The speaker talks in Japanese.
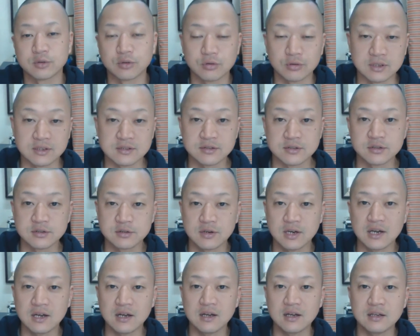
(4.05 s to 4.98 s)
お届けするの
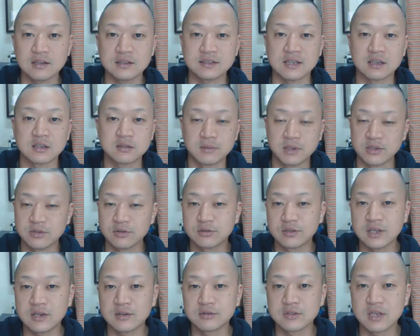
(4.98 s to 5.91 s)
は、佐久間ゆ
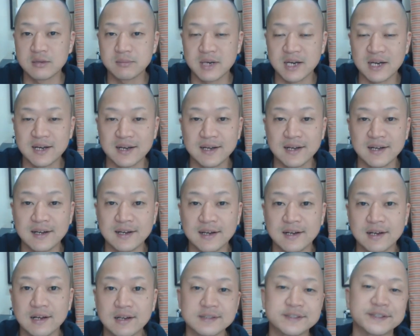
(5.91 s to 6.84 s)
うごでござい
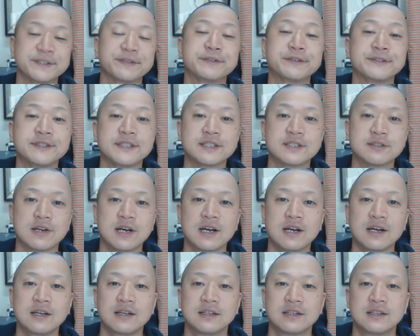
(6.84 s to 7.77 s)
ます。本日
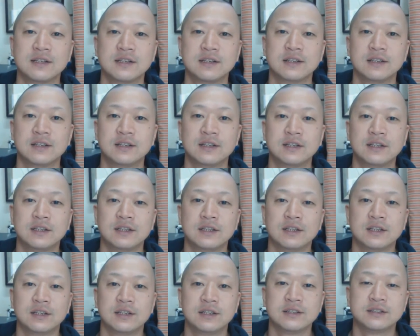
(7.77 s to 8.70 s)
は、
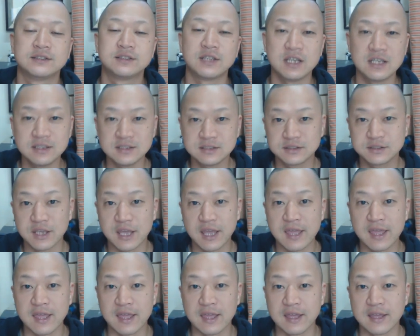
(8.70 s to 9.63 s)
人
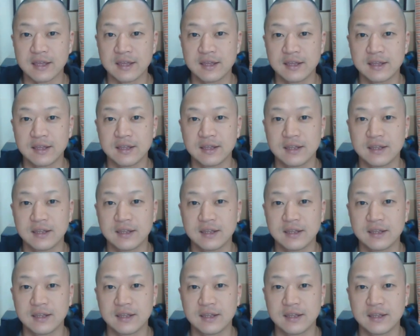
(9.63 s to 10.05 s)
生、